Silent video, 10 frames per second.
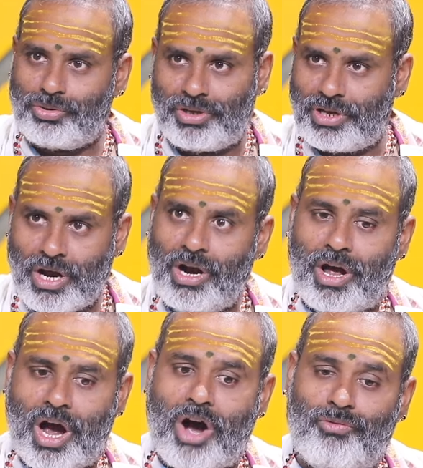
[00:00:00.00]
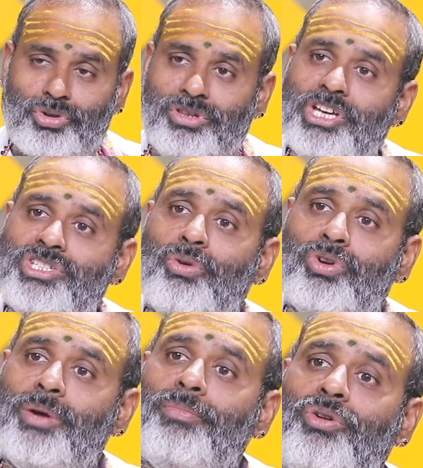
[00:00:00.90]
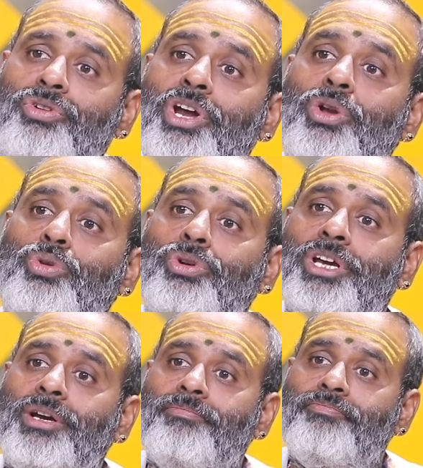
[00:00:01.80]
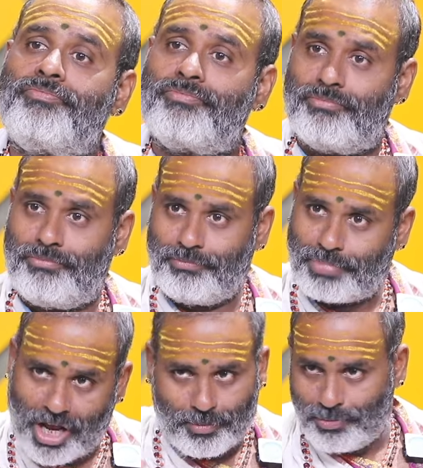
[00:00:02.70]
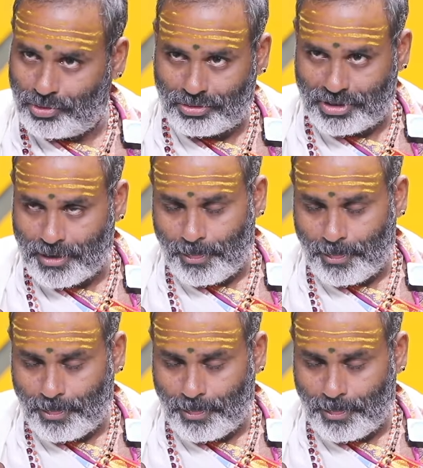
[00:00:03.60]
ఉంటుంది ఆ వృద్ధి సౌఖ్యం మనకు ఏడుతోటే ప్రారంభమవుతుంది